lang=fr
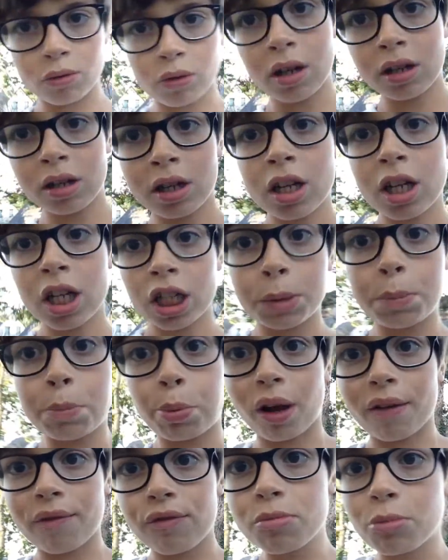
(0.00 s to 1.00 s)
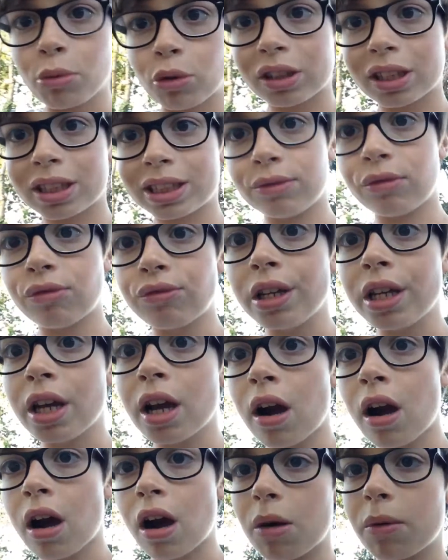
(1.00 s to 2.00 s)
quoi. Je pourrais vous le montrer si vous voulez.
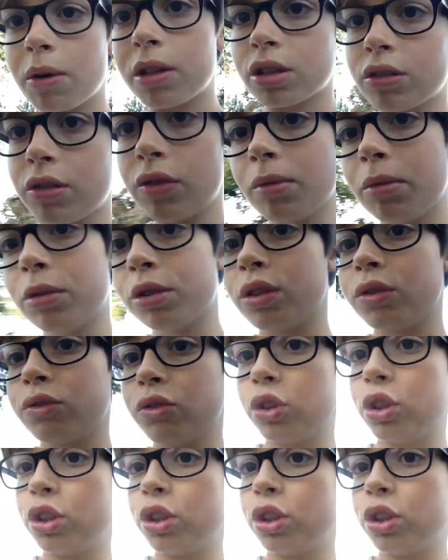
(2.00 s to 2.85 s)
Ah je vais vous,